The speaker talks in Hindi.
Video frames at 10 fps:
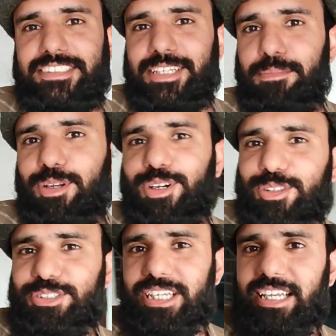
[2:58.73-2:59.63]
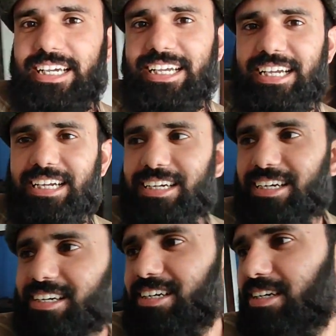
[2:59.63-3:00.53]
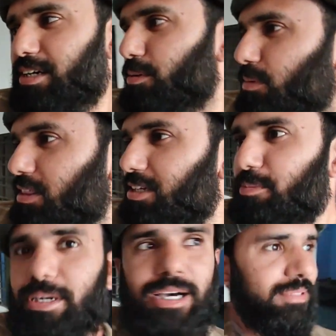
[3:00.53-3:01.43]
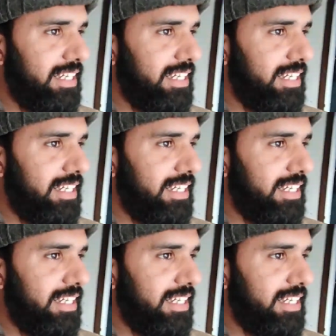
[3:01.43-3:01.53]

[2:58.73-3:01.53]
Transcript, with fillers: सब लोग तो चले गए हैं मतलब आप